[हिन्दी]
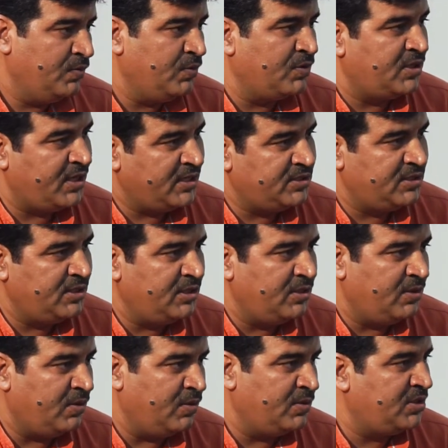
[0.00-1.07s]
वो कैसे
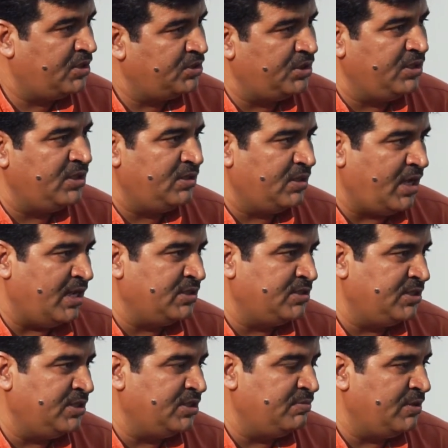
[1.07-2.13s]
और कितनी
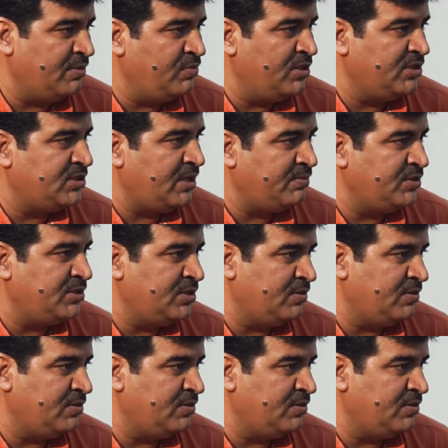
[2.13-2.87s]
आज के डेट में एम्बुलेंस आपकी